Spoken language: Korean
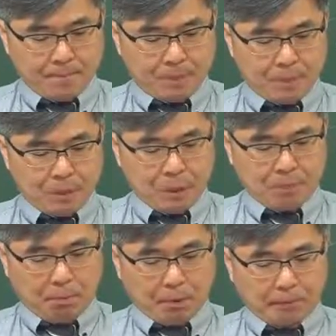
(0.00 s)
그 다음에
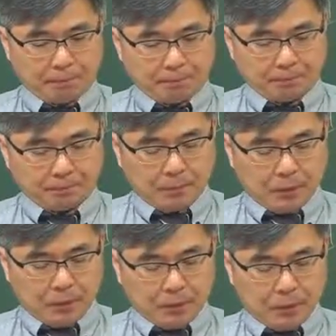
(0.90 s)
20번
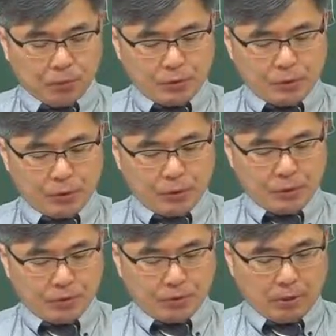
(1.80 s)

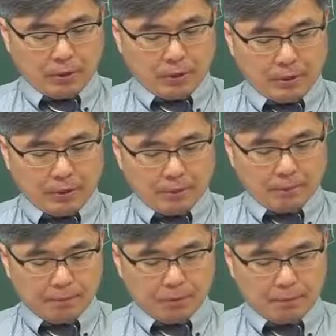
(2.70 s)
154선관연화
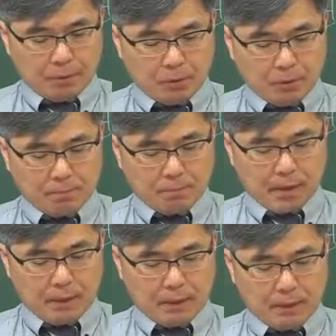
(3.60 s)
임피던스
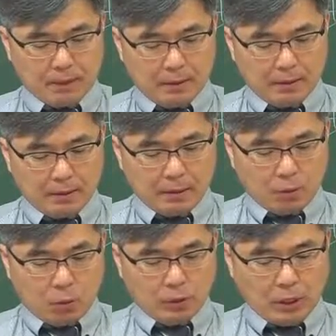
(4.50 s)
8
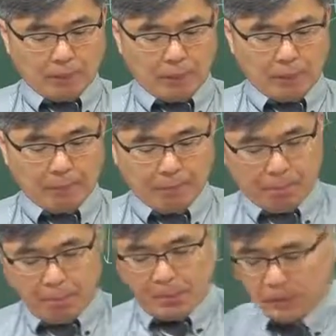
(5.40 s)
용량의 100m
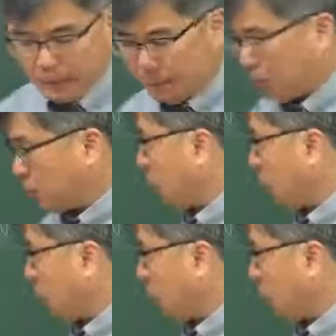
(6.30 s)
퍼센트 임피던스